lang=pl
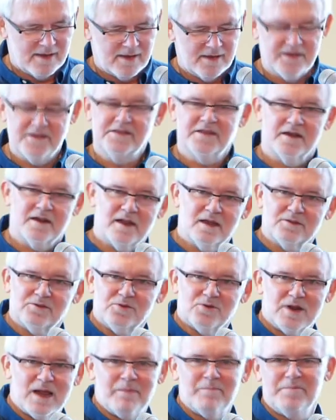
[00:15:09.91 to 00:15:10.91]

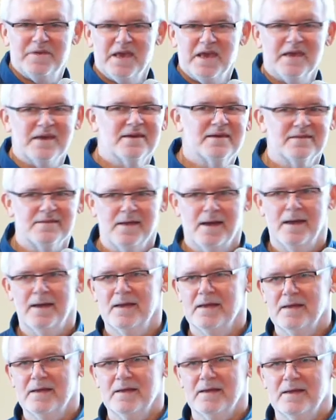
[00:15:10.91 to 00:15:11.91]
literatura piękna,
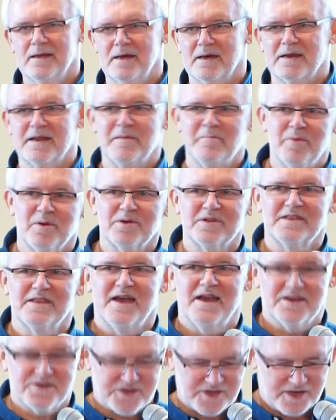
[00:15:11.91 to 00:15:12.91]

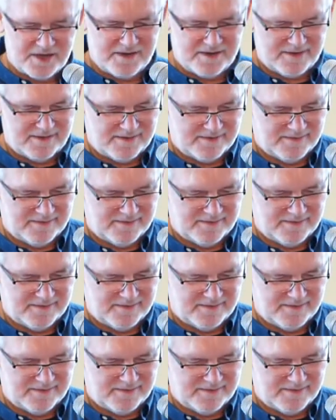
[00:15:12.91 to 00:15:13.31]
reportaże.